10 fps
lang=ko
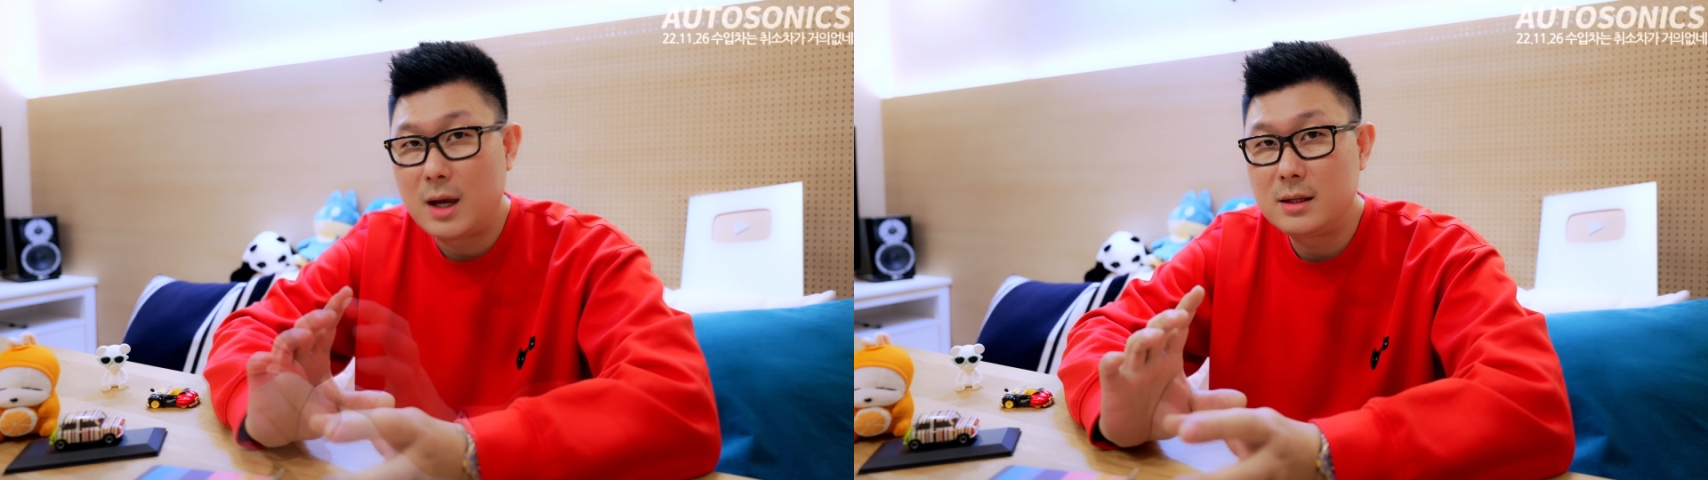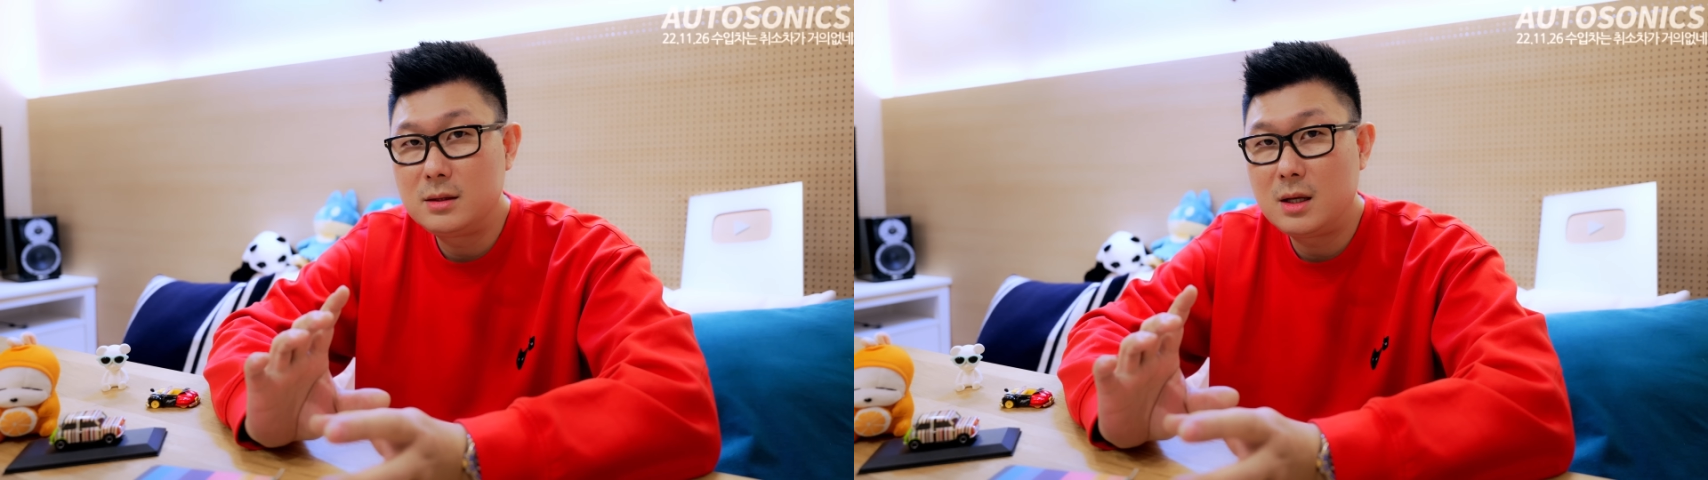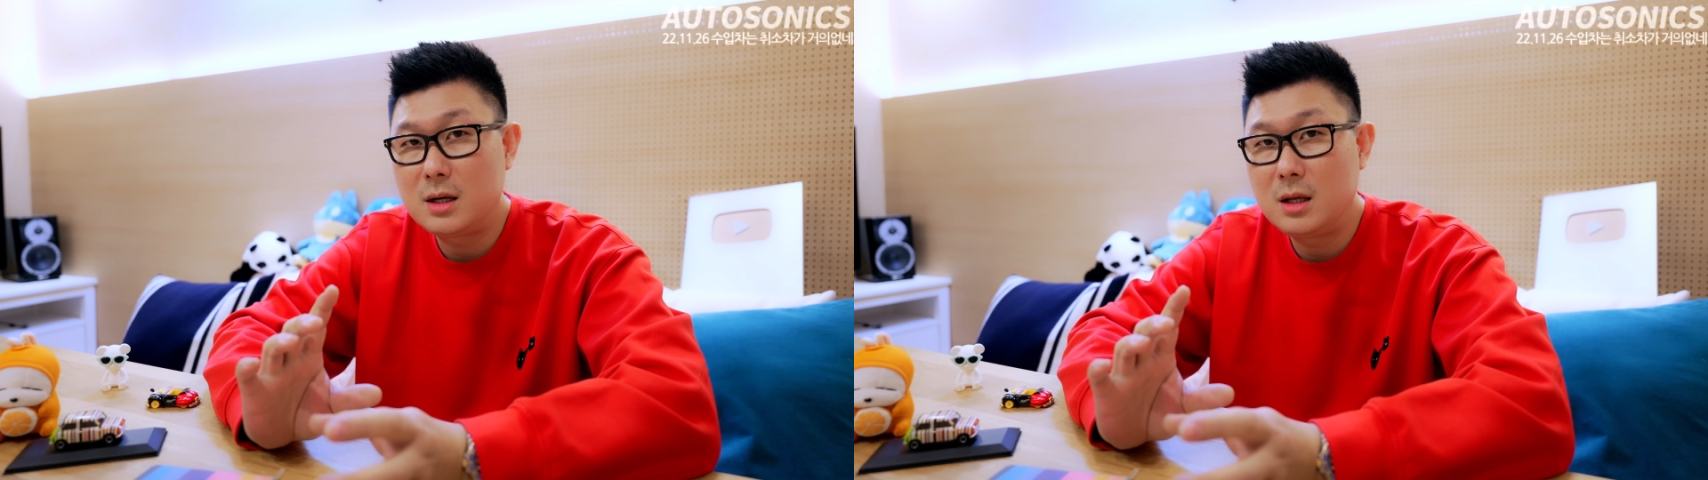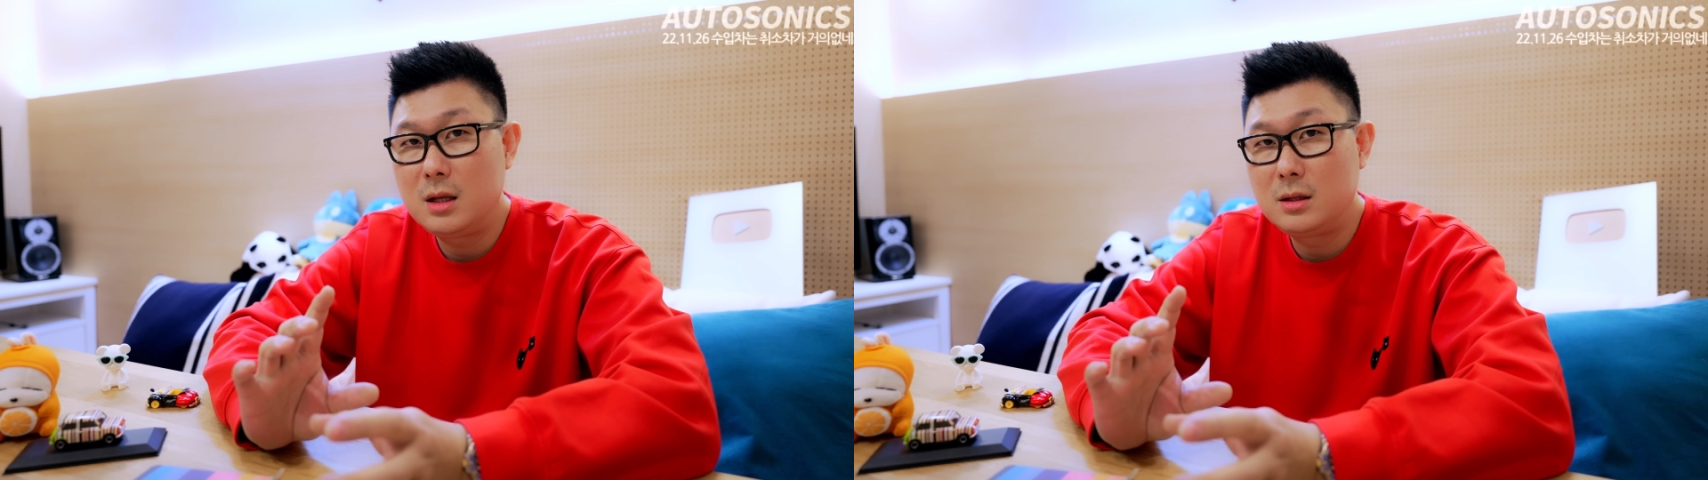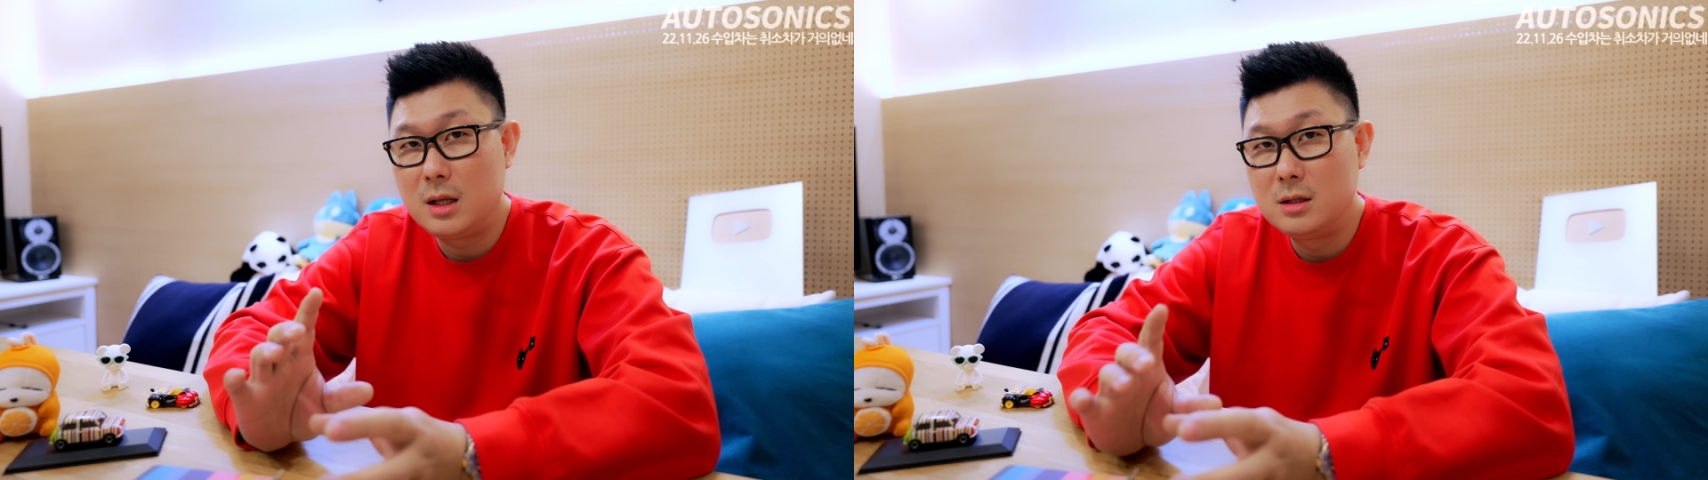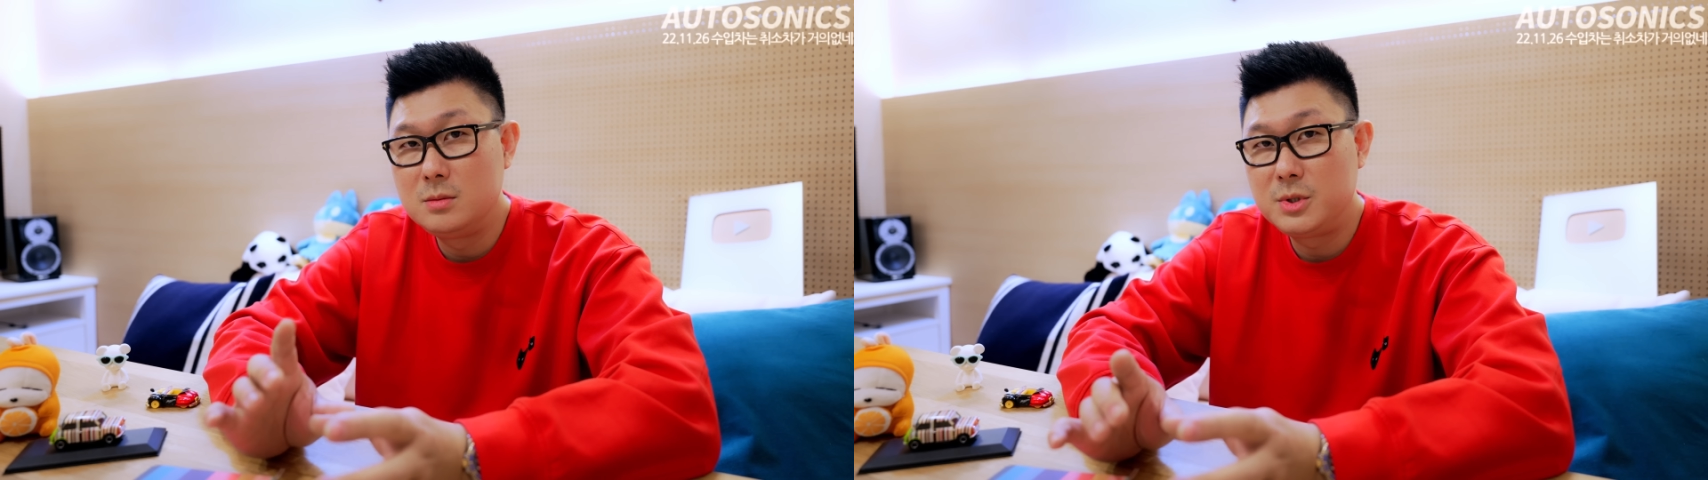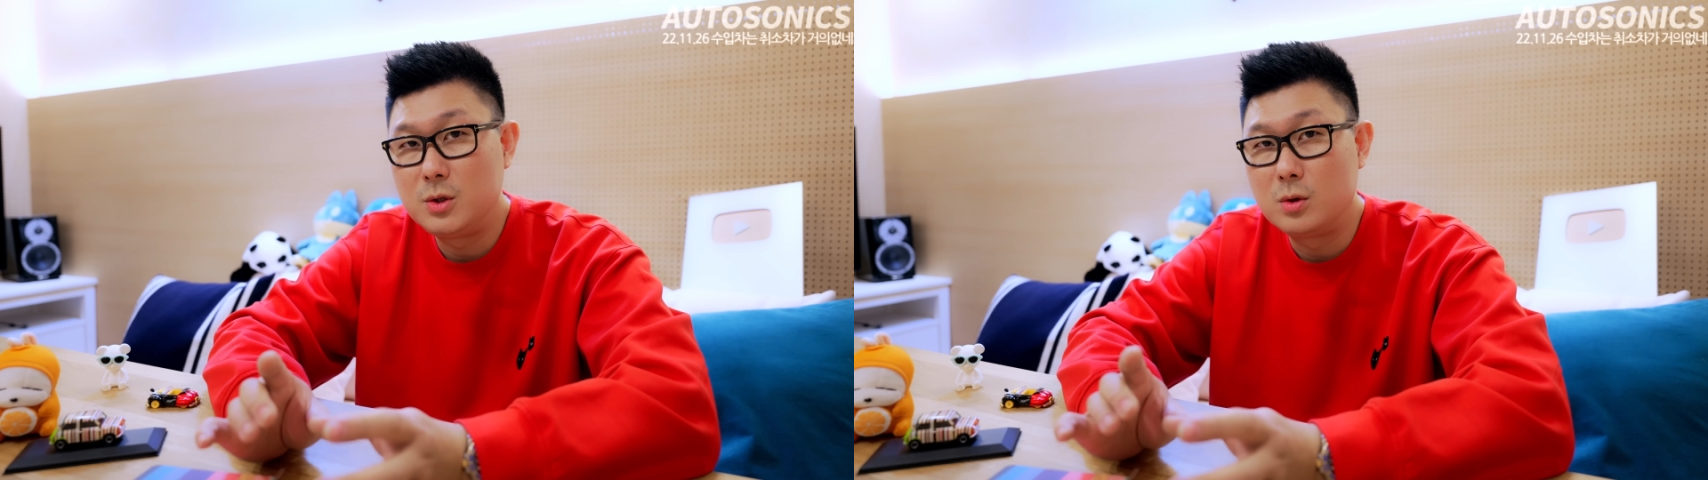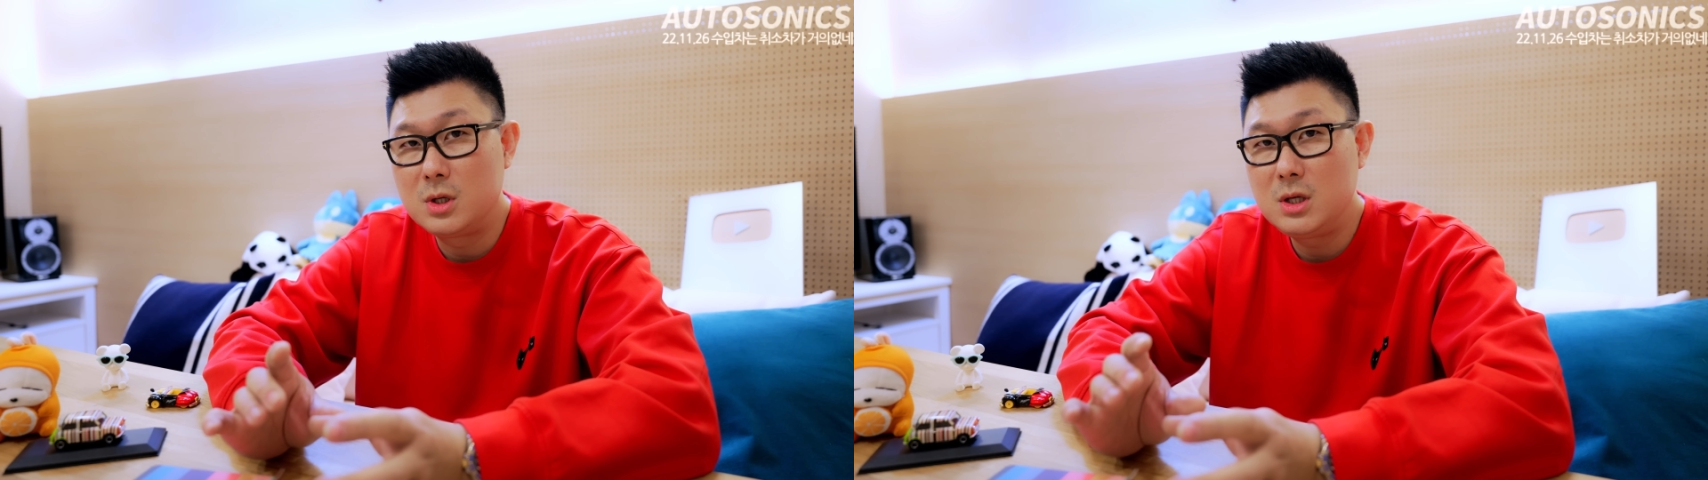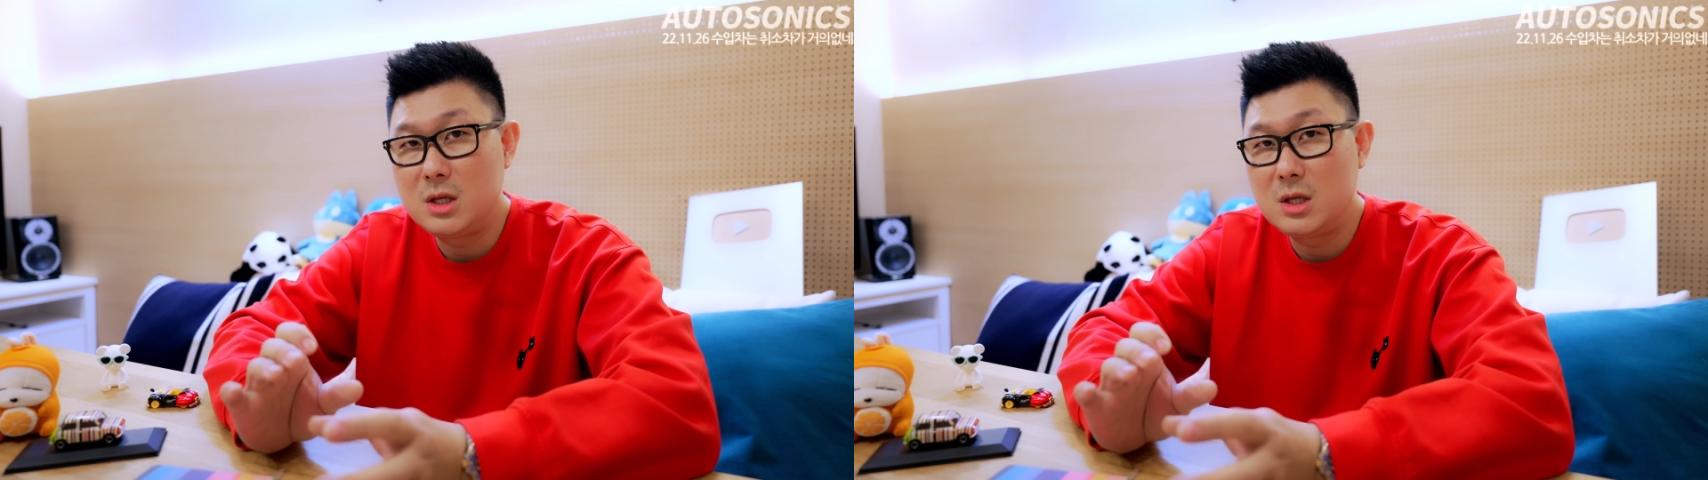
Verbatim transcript: 한 달에 내는 비용이